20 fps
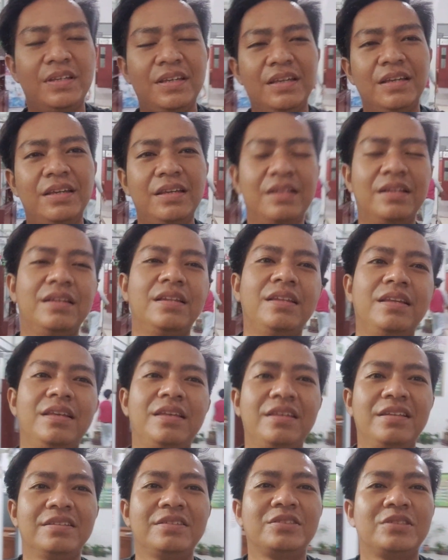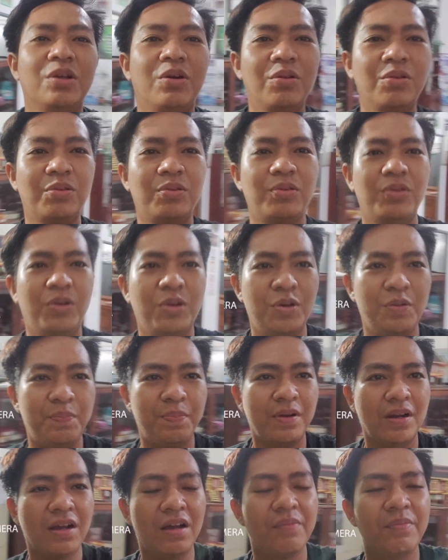Ini contoh
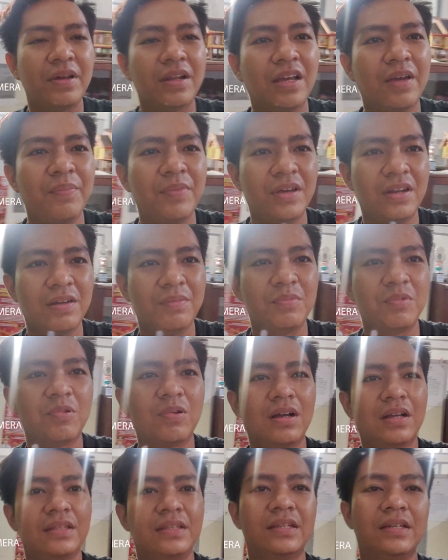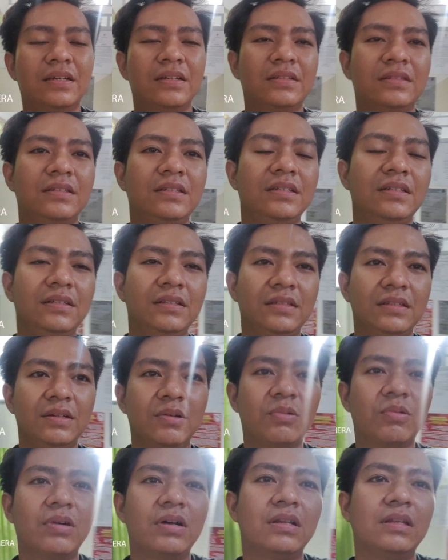perekaman kamera mukanya di
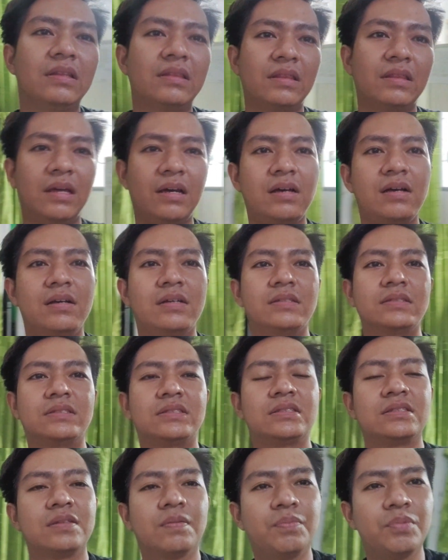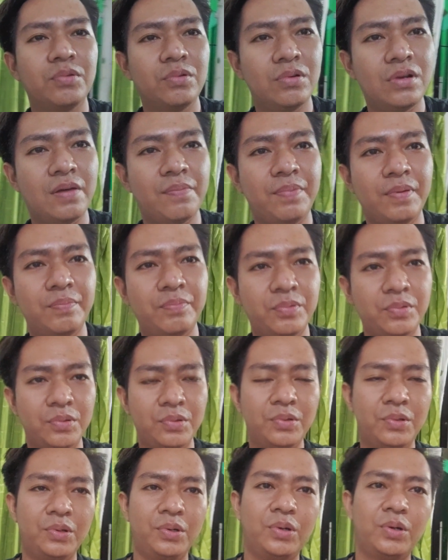kualitas 1080
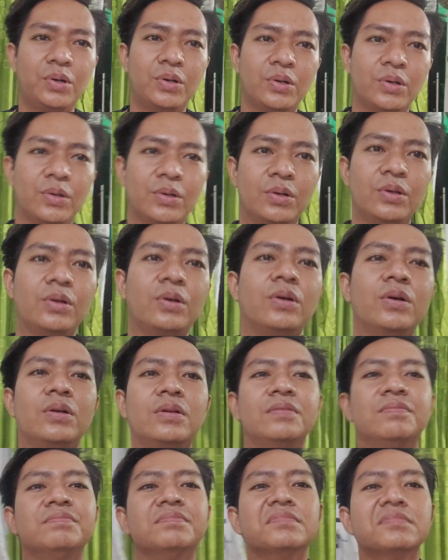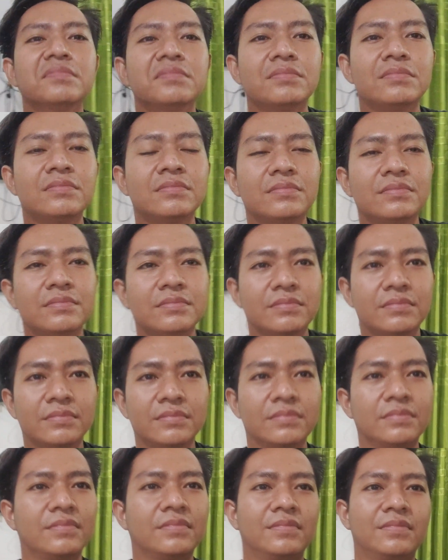
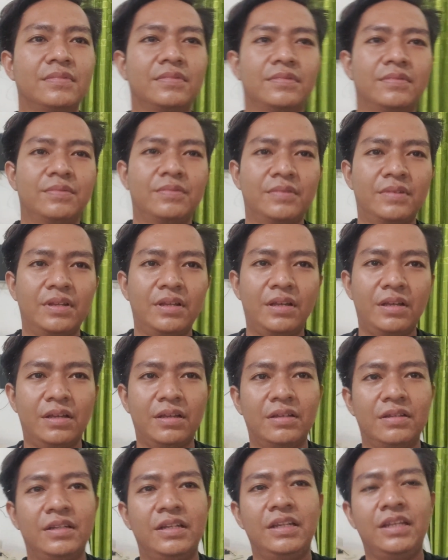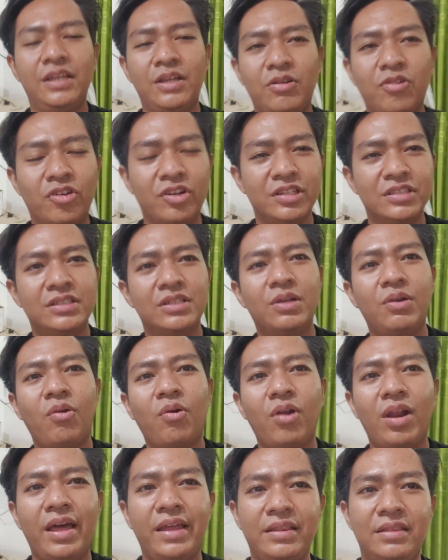nah, di kondisi
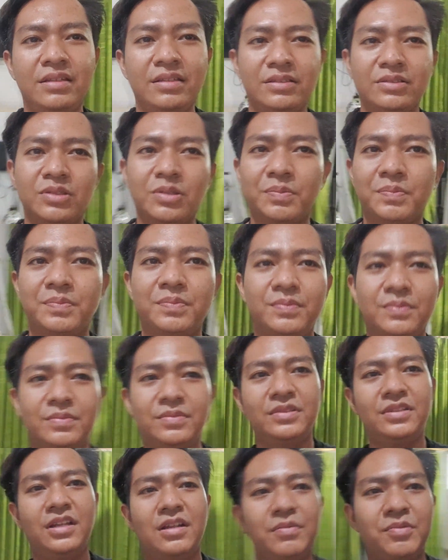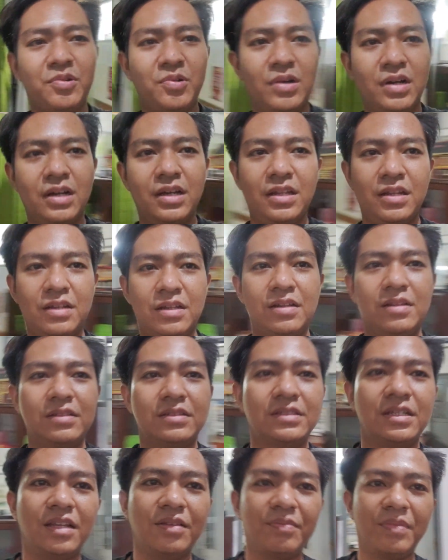low light ini sob di dalam ruangan
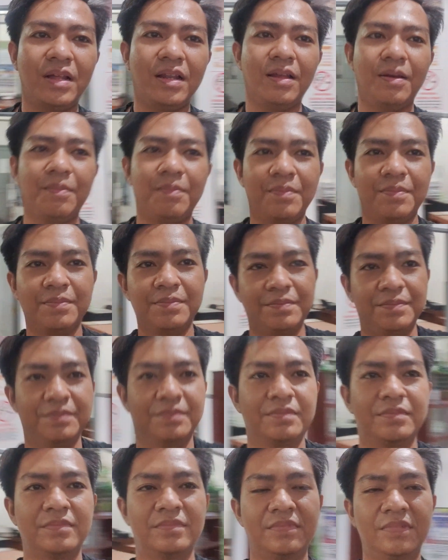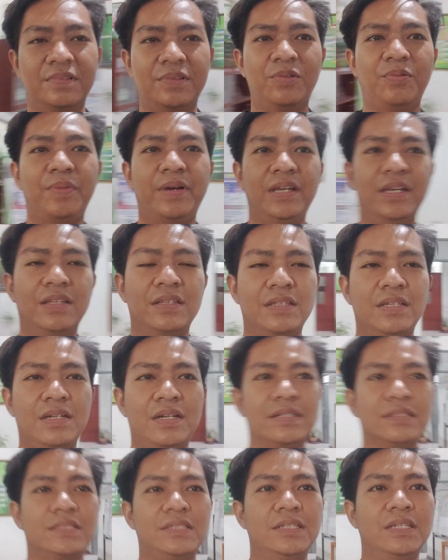saat malam lumayan
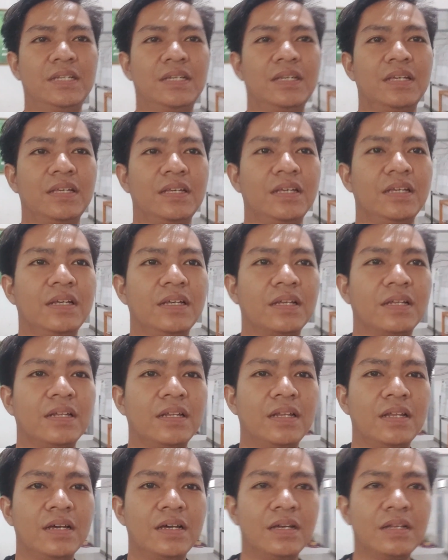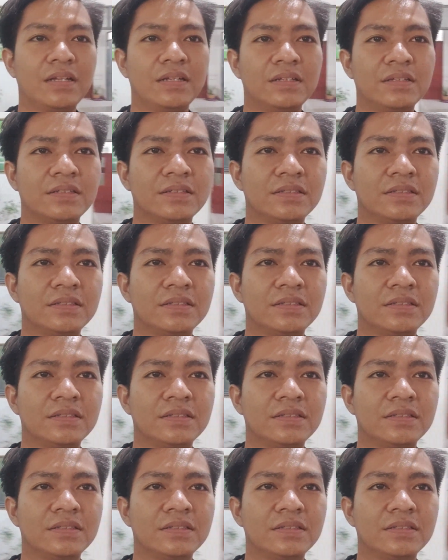terang sih dan